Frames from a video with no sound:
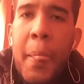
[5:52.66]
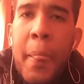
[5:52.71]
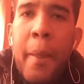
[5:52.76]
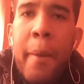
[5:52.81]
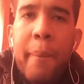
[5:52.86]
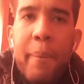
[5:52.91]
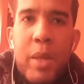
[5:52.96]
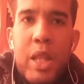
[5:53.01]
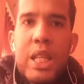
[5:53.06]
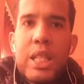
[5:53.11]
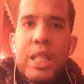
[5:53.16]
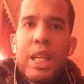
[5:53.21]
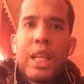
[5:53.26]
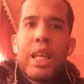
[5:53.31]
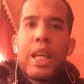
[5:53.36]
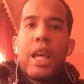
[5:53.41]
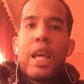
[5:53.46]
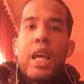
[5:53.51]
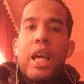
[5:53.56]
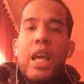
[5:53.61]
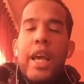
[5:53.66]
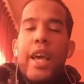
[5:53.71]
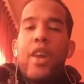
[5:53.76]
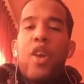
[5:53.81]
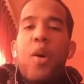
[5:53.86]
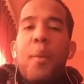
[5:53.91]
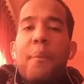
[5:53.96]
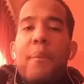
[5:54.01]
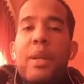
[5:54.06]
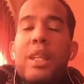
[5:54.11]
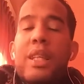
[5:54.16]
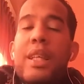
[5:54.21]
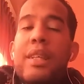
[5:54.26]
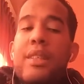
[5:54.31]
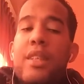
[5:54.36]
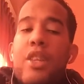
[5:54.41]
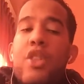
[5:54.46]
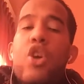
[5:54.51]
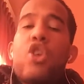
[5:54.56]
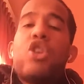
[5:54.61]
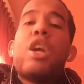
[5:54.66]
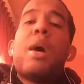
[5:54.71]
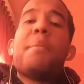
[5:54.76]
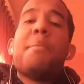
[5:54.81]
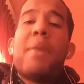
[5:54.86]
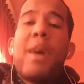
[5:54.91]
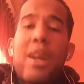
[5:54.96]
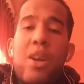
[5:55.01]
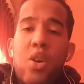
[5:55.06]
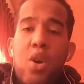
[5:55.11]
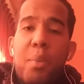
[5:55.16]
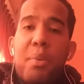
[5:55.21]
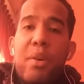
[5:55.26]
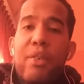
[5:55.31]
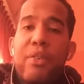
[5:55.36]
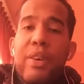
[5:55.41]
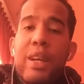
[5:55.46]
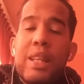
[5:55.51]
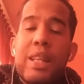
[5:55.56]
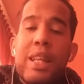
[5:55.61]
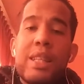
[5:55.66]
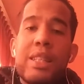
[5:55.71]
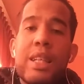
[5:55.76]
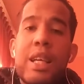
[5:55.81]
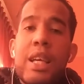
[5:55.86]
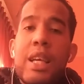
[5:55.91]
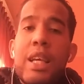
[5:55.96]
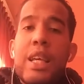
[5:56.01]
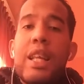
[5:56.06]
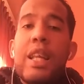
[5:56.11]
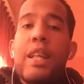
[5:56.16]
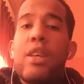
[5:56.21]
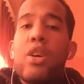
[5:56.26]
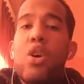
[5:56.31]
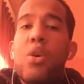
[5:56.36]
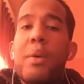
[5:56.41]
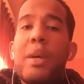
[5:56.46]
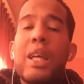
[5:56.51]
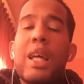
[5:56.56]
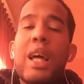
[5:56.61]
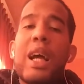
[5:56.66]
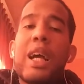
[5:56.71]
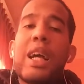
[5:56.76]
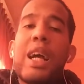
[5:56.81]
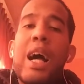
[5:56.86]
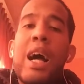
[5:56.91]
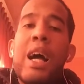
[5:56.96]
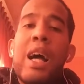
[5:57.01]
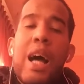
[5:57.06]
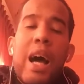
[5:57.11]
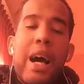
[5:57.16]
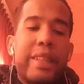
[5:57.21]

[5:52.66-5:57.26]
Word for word: Y dice que el hombre decidió llamar a los profetas y les dijo, vengan acá,